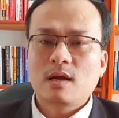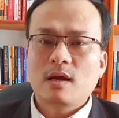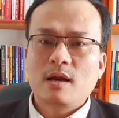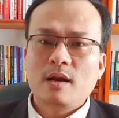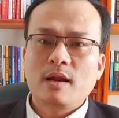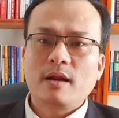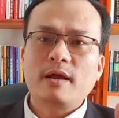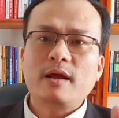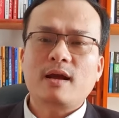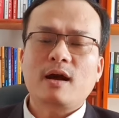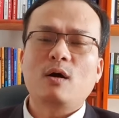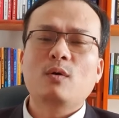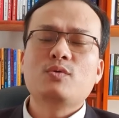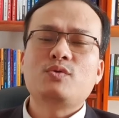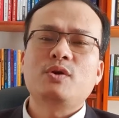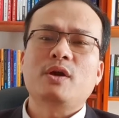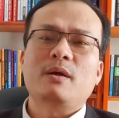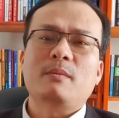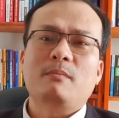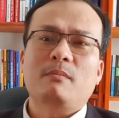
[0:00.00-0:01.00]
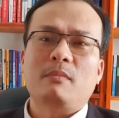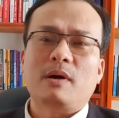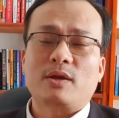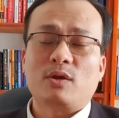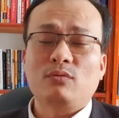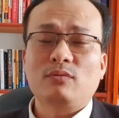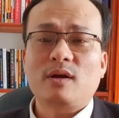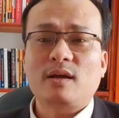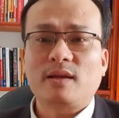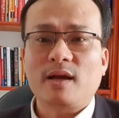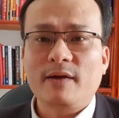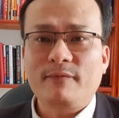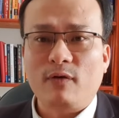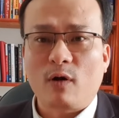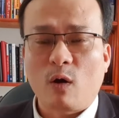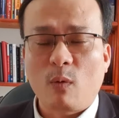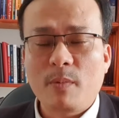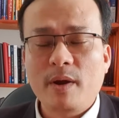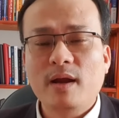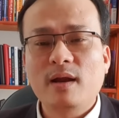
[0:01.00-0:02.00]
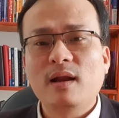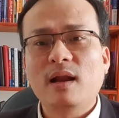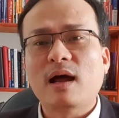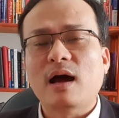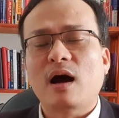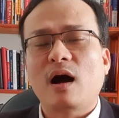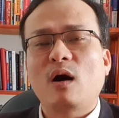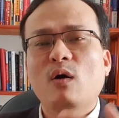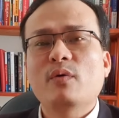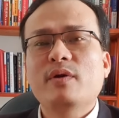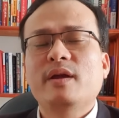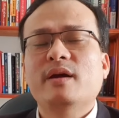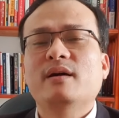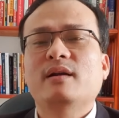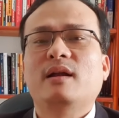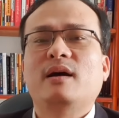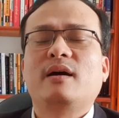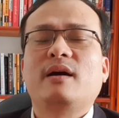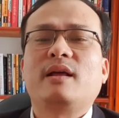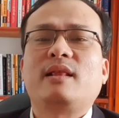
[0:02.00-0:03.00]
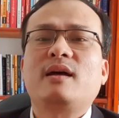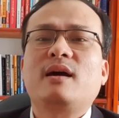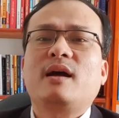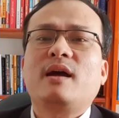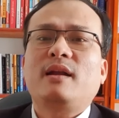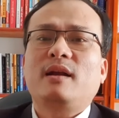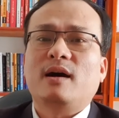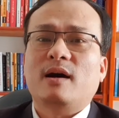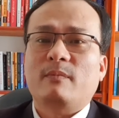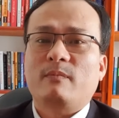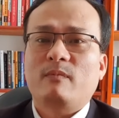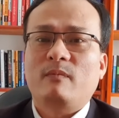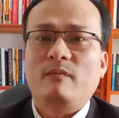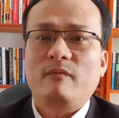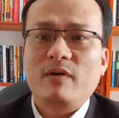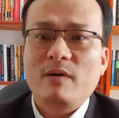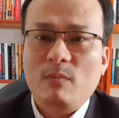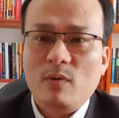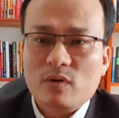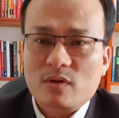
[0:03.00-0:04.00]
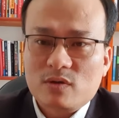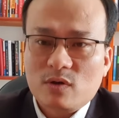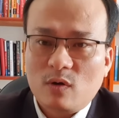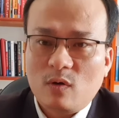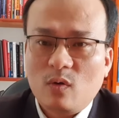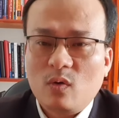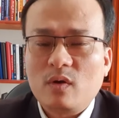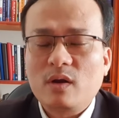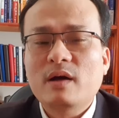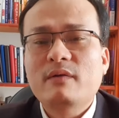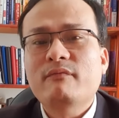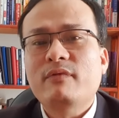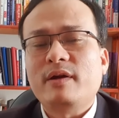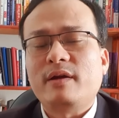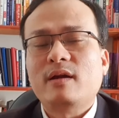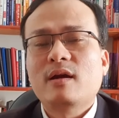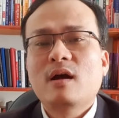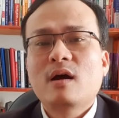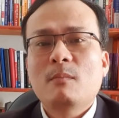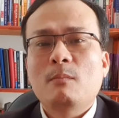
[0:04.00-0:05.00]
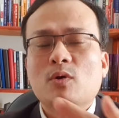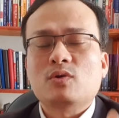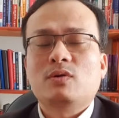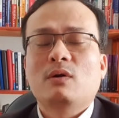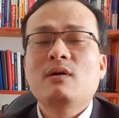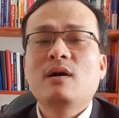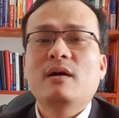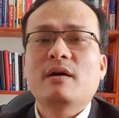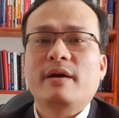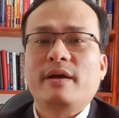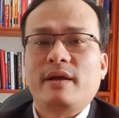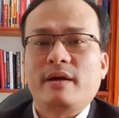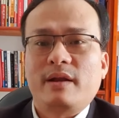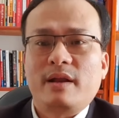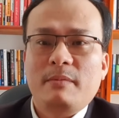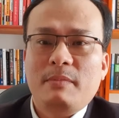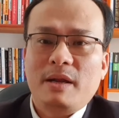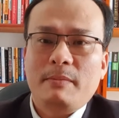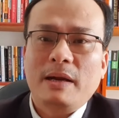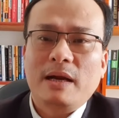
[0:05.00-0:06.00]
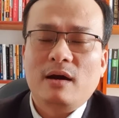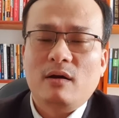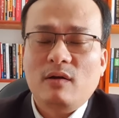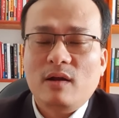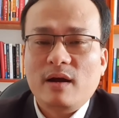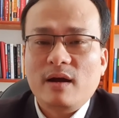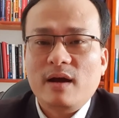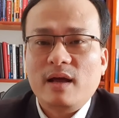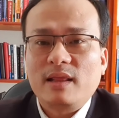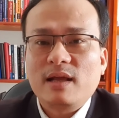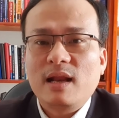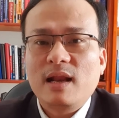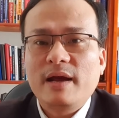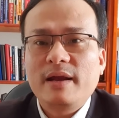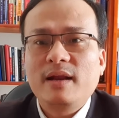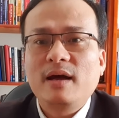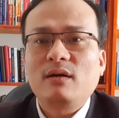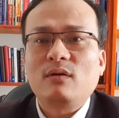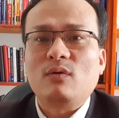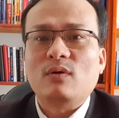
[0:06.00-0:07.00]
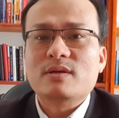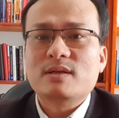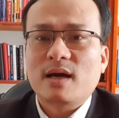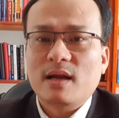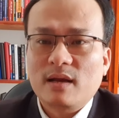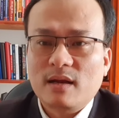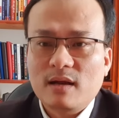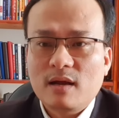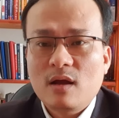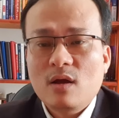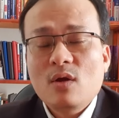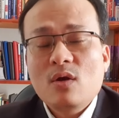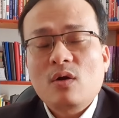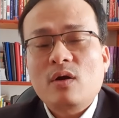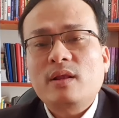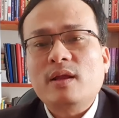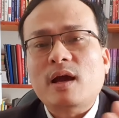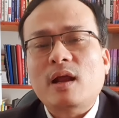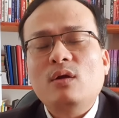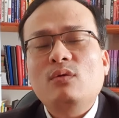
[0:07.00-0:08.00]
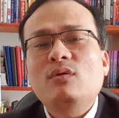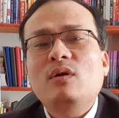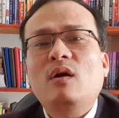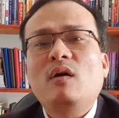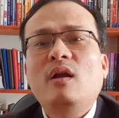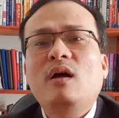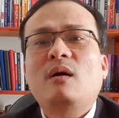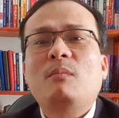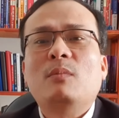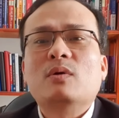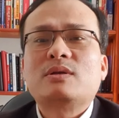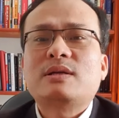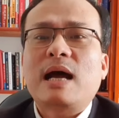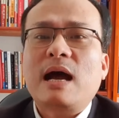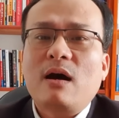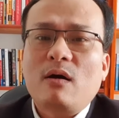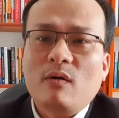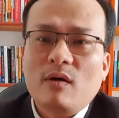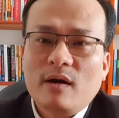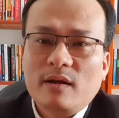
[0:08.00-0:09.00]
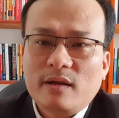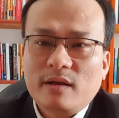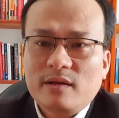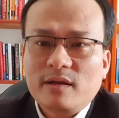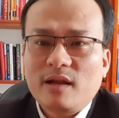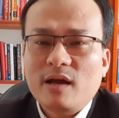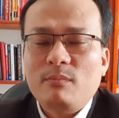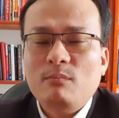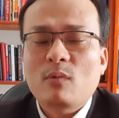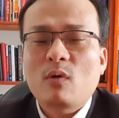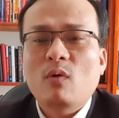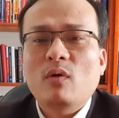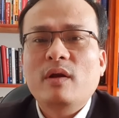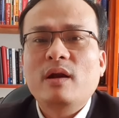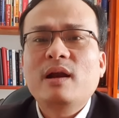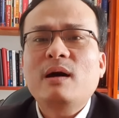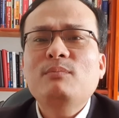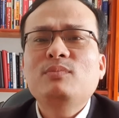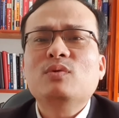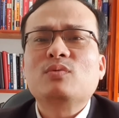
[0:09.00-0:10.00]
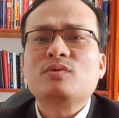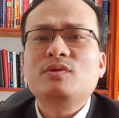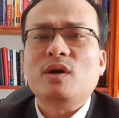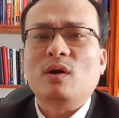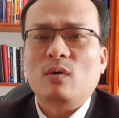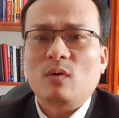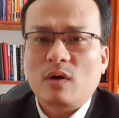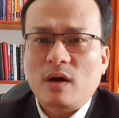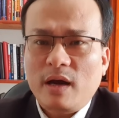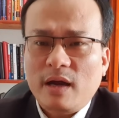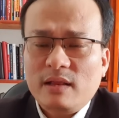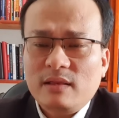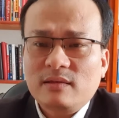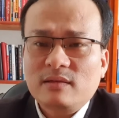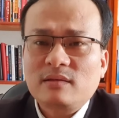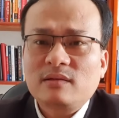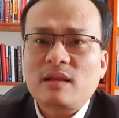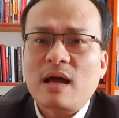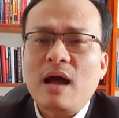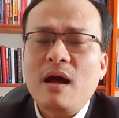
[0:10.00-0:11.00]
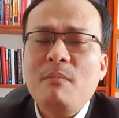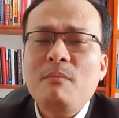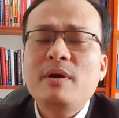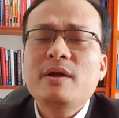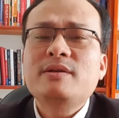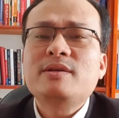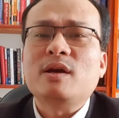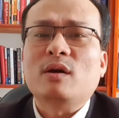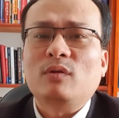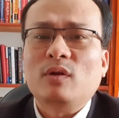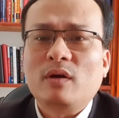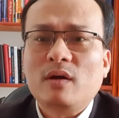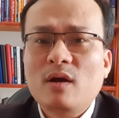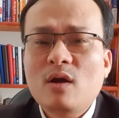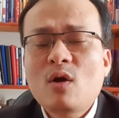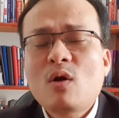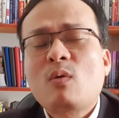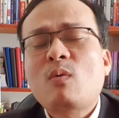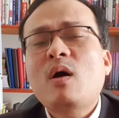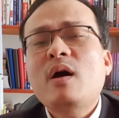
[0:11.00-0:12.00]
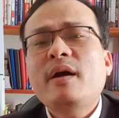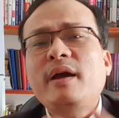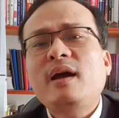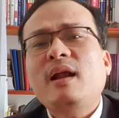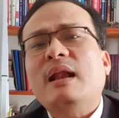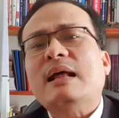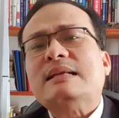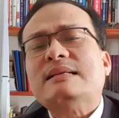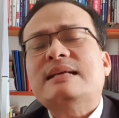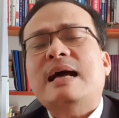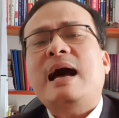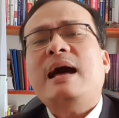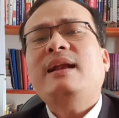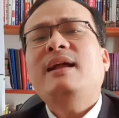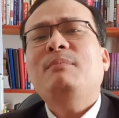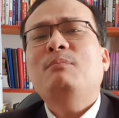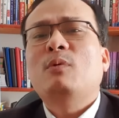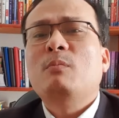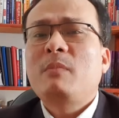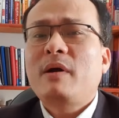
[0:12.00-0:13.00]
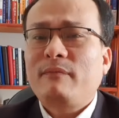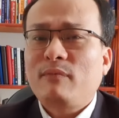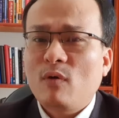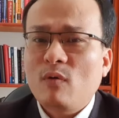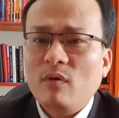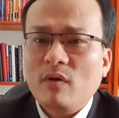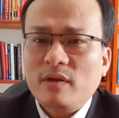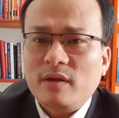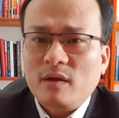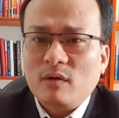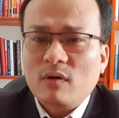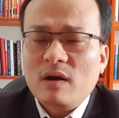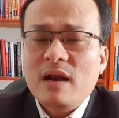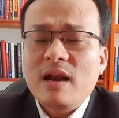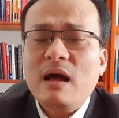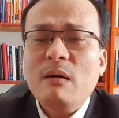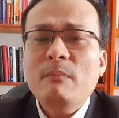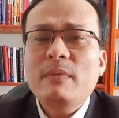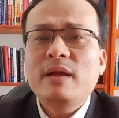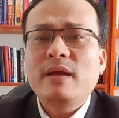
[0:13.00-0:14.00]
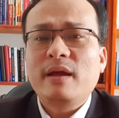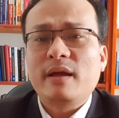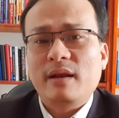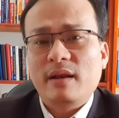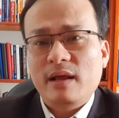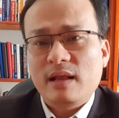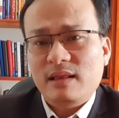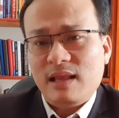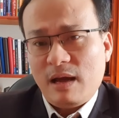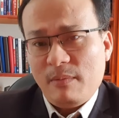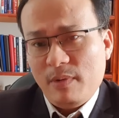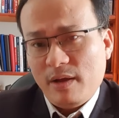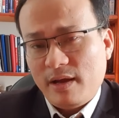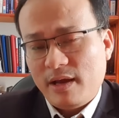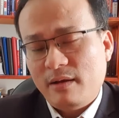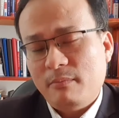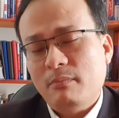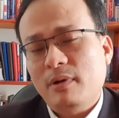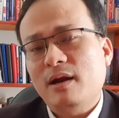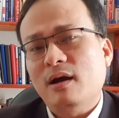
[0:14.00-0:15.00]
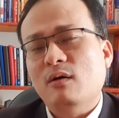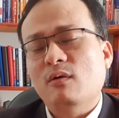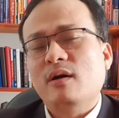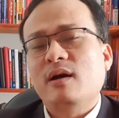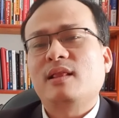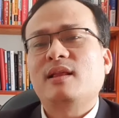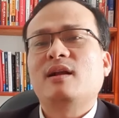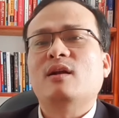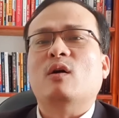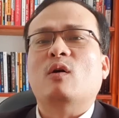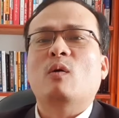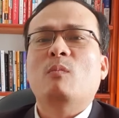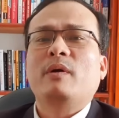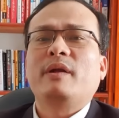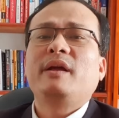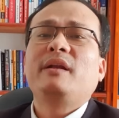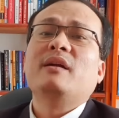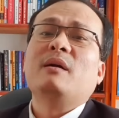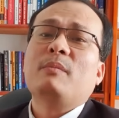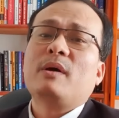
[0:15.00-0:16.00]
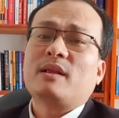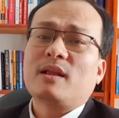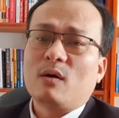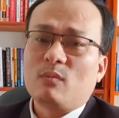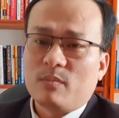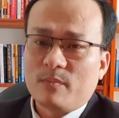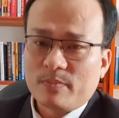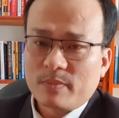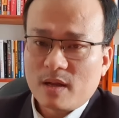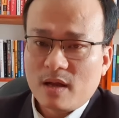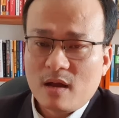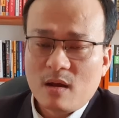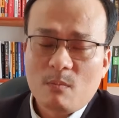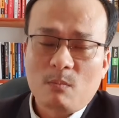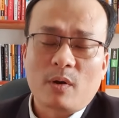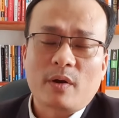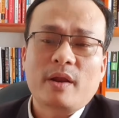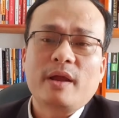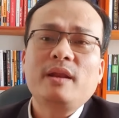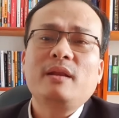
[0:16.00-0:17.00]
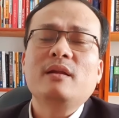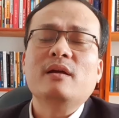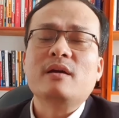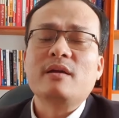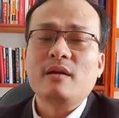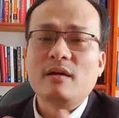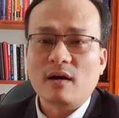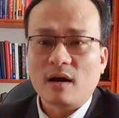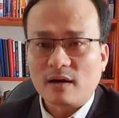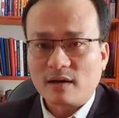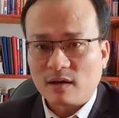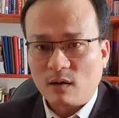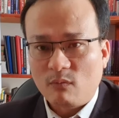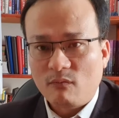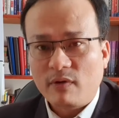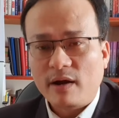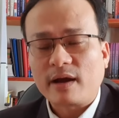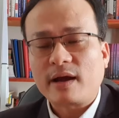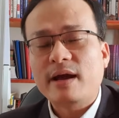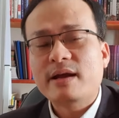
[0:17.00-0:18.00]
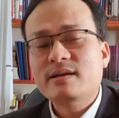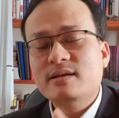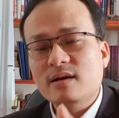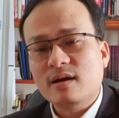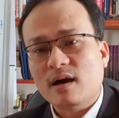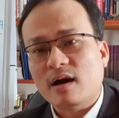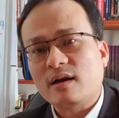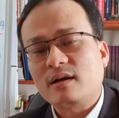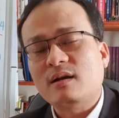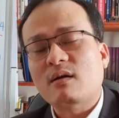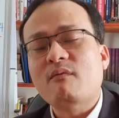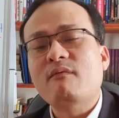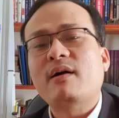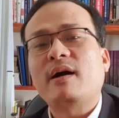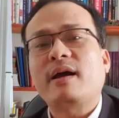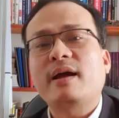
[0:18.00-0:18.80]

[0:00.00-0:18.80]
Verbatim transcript: đến cái câu chuyện mà chúng ta thấy phổ biến là hầu như là người ta kết hợp với một số đơn vị một số người bắt đầu là người ta lấy đất của dân có thể lúc đó là một xào người ta chỉ đền bù 50 triệu hay 80 triệu thôi có nghĩa là giá đất một mét vuông nó chỉ có 50.000 đến 80.000 bắt đầu người ta đổ một ít đường bê tông một ít đường nhựa trồng vài cây dừa trồng vài